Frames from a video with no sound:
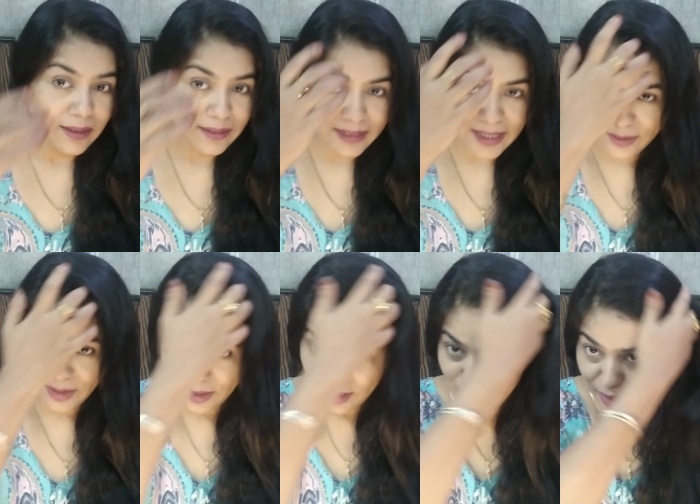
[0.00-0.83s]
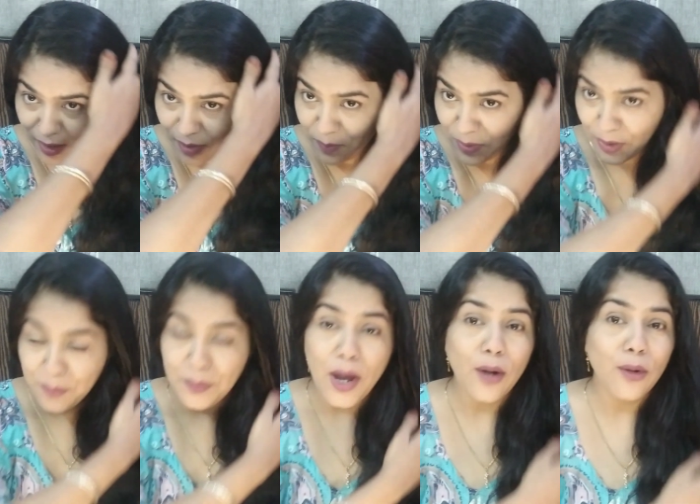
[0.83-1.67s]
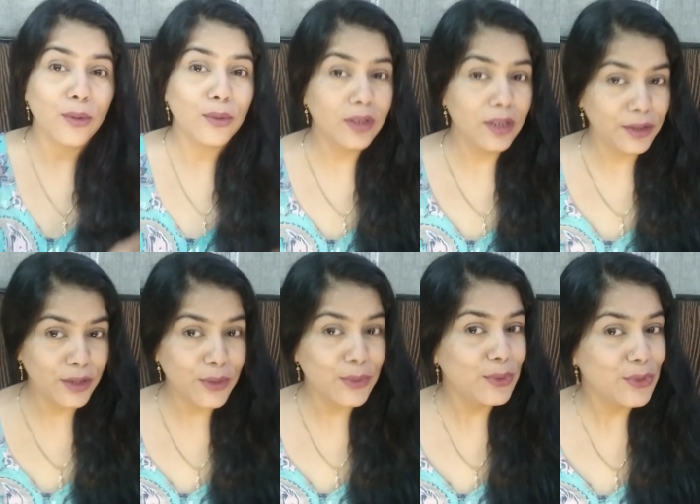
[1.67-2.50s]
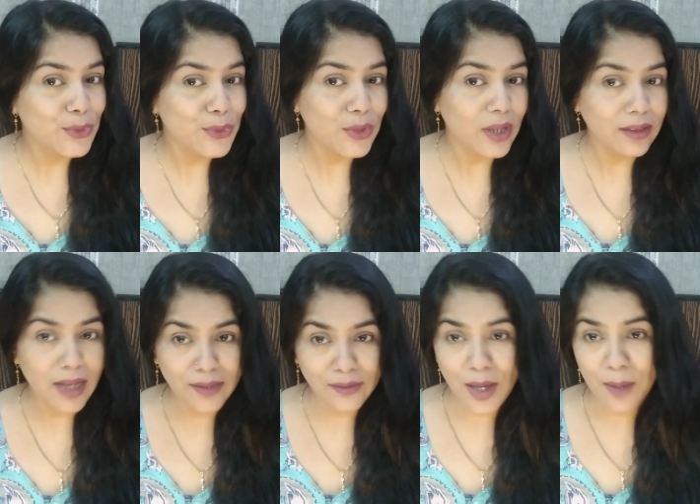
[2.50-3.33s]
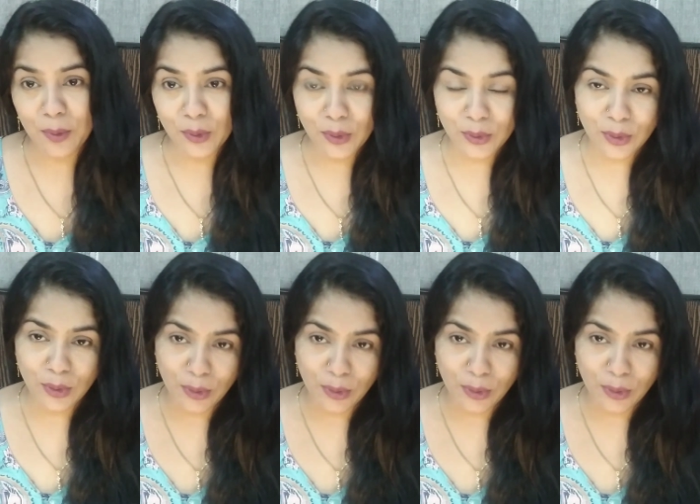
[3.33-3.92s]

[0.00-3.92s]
जैसा कि मेरे बालों को देख के कुछ कुछ अंदाज़ा आप लोगों को